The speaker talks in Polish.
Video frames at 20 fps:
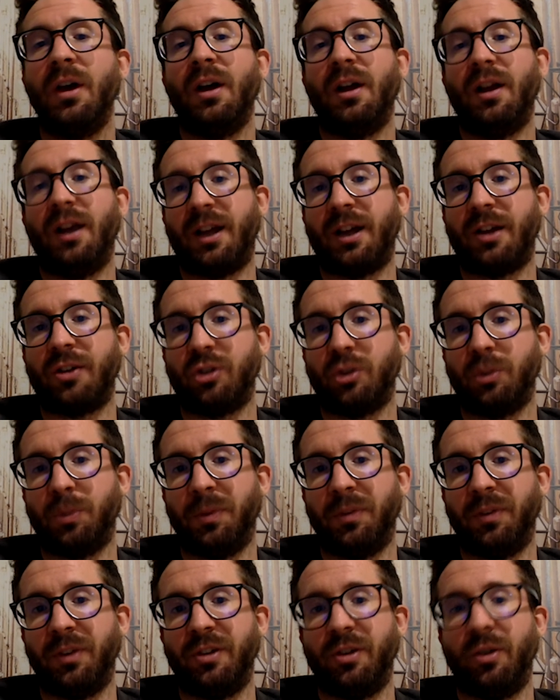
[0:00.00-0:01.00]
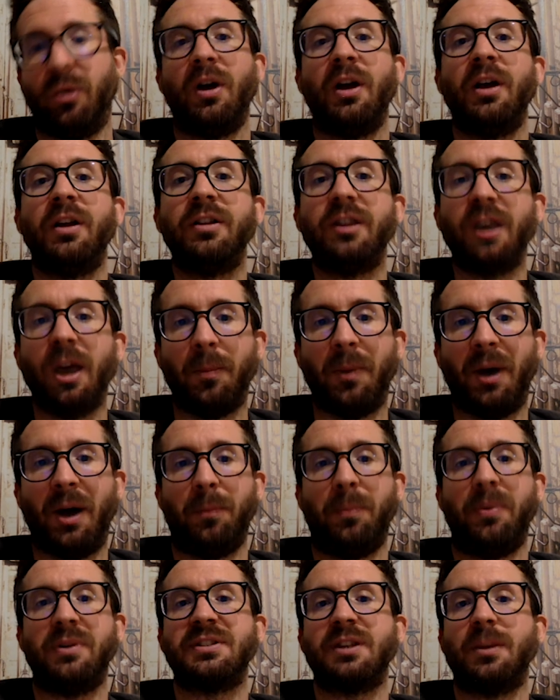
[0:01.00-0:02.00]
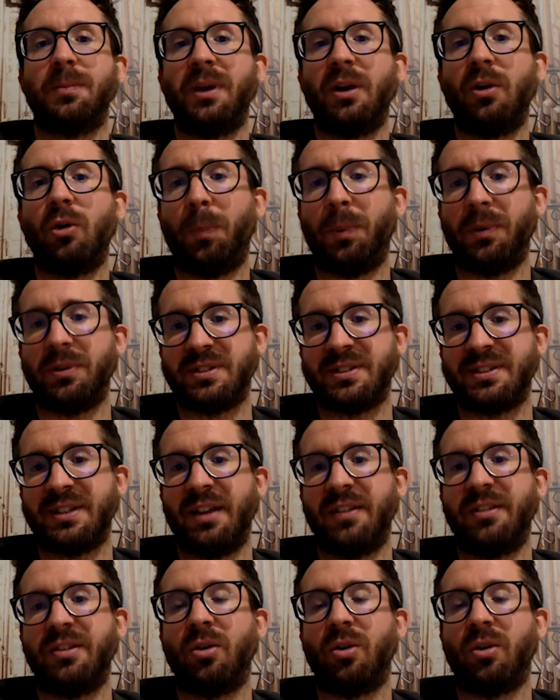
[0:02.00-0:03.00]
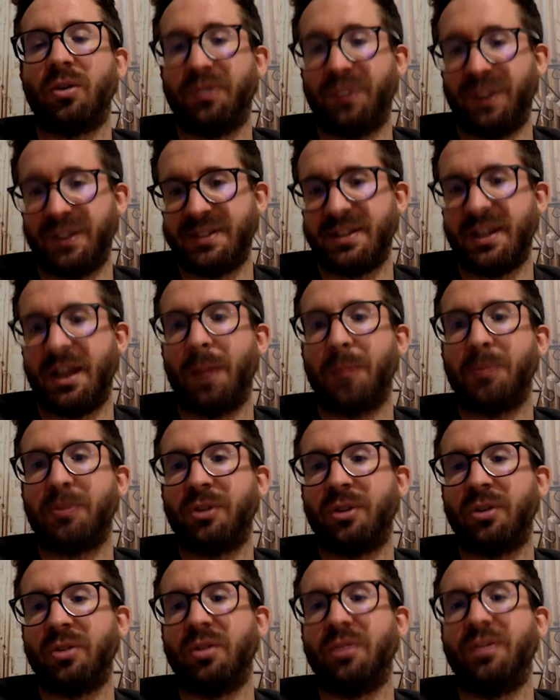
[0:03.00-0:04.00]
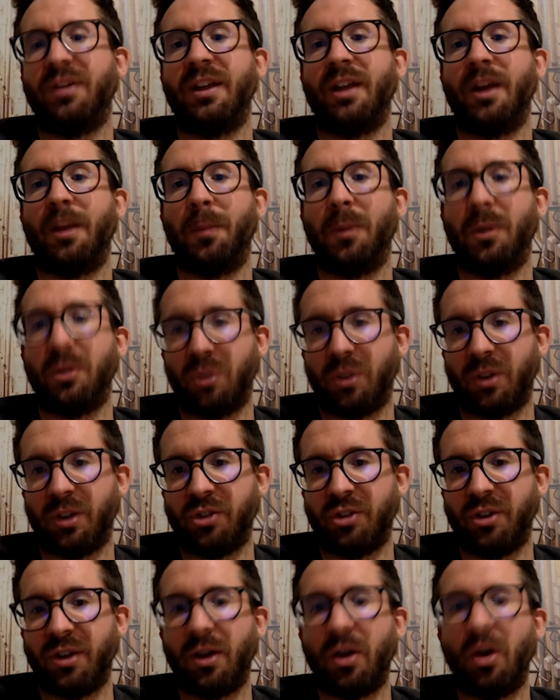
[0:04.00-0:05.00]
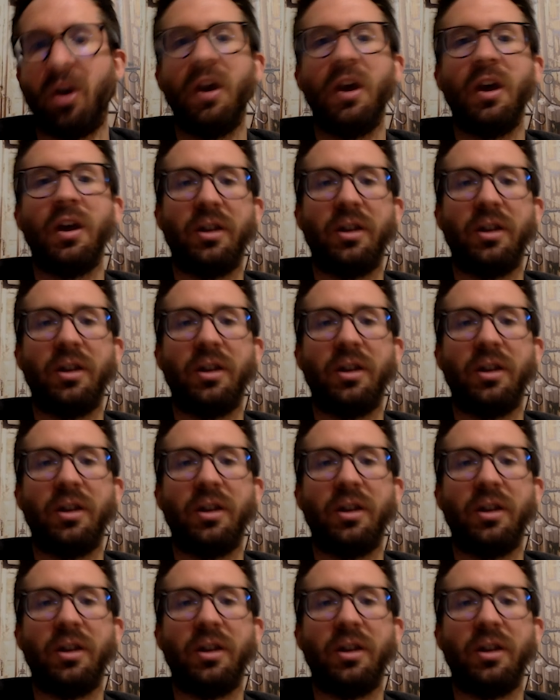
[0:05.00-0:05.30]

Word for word: Lekarz odpowiedział: Nie ma. Po zabiegu pozostaje tylko kwestia przygotowania motorycznego.